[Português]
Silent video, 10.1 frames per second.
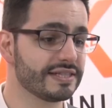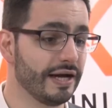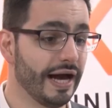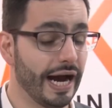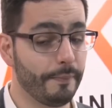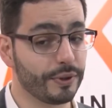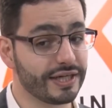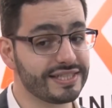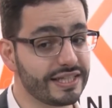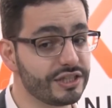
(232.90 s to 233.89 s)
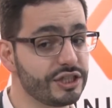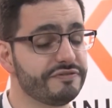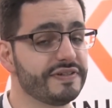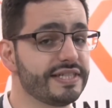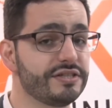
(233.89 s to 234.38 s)
Mas a importância da gente
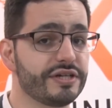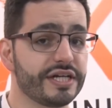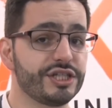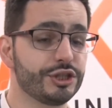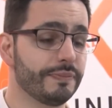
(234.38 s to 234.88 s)
fazer isso é que a gente